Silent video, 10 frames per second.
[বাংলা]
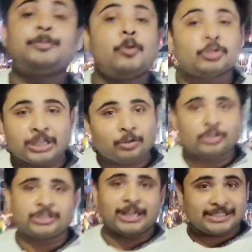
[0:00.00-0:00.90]
ফুটির প্রমোশন
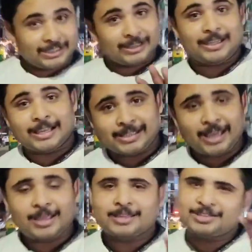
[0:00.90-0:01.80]
করছি না যেটা
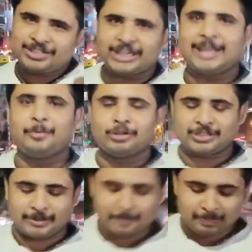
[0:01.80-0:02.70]
দিয়েছে সেটাই
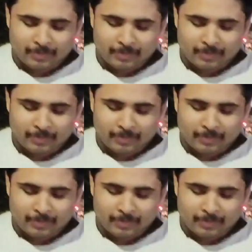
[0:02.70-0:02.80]
বলছি